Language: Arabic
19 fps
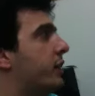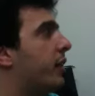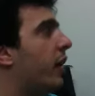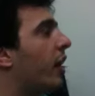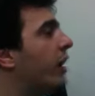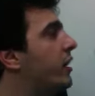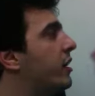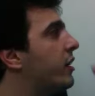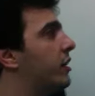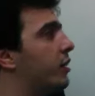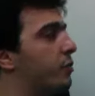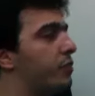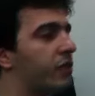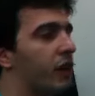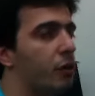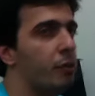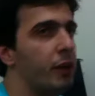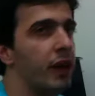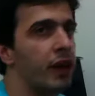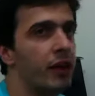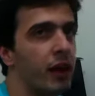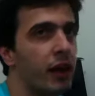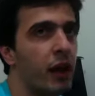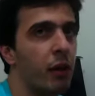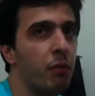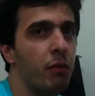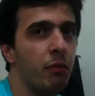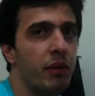تخيط لبسك
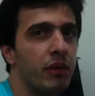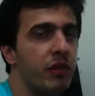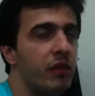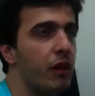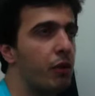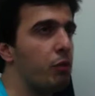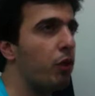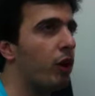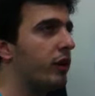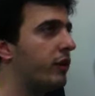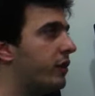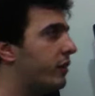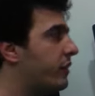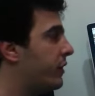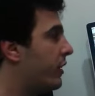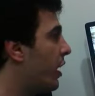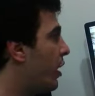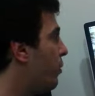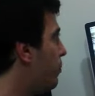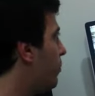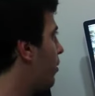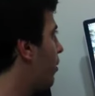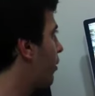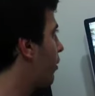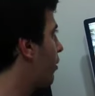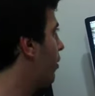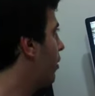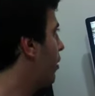بايدك قبل ما تصير مهندس يا
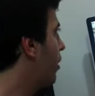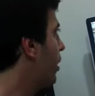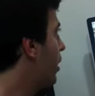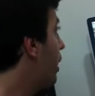حمار